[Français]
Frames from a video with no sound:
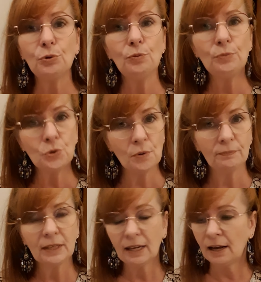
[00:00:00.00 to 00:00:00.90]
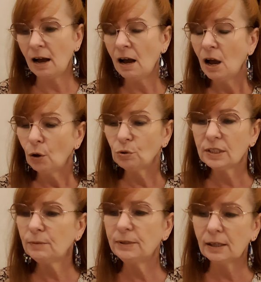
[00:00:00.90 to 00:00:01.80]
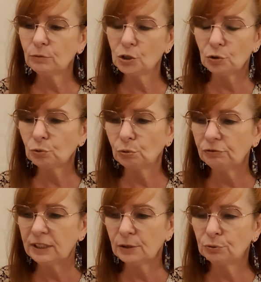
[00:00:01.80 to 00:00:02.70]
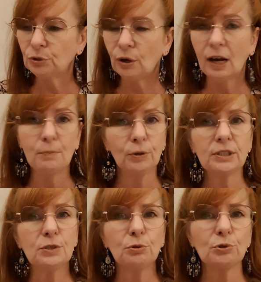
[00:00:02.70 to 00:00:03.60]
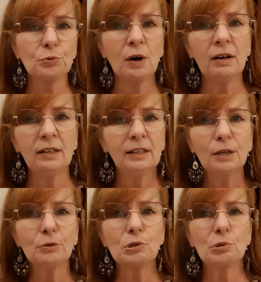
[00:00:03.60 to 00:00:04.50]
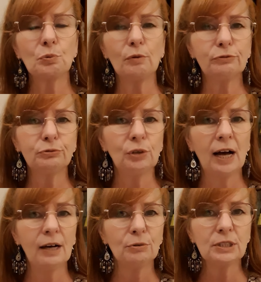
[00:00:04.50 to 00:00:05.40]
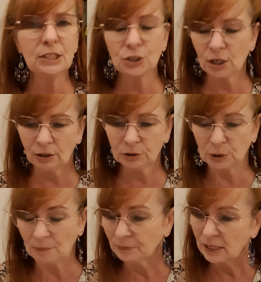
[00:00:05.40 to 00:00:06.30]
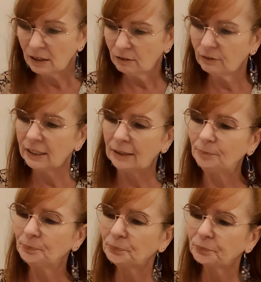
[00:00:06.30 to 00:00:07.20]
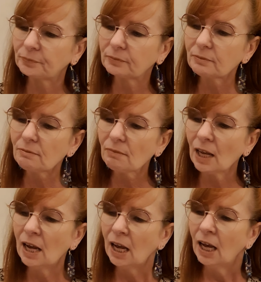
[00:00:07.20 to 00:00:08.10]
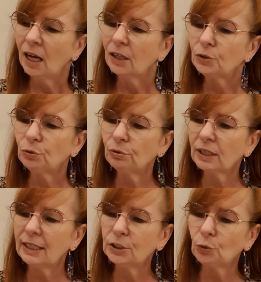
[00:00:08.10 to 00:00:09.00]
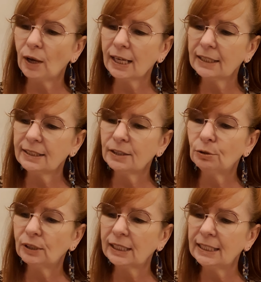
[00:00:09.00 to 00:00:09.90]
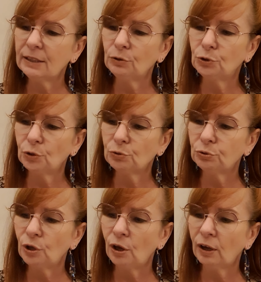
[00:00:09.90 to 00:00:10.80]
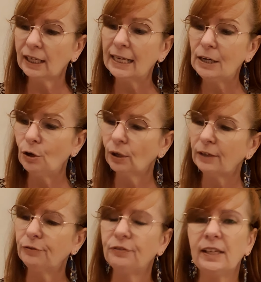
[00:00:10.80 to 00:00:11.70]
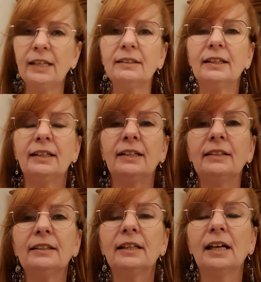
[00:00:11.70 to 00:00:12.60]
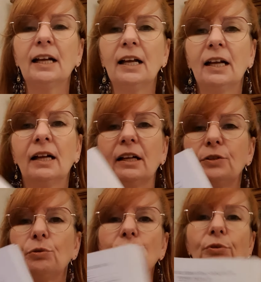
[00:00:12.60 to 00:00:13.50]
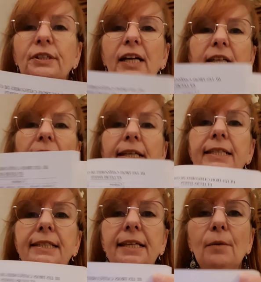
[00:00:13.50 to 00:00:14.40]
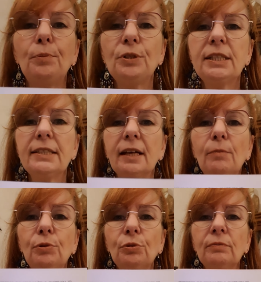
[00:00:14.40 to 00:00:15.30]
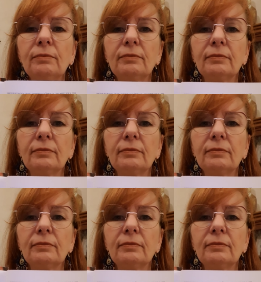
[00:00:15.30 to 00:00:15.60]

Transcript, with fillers: le mieux. Hein. Aussi bien, moi, je trouve des couleurs à porter sur soi, hein, que ce soit en foulard, en t-shirt, voilà. Donc, les trois catégories de couleurs et leur effet. Hein. Donc, on a ici un petit tableau.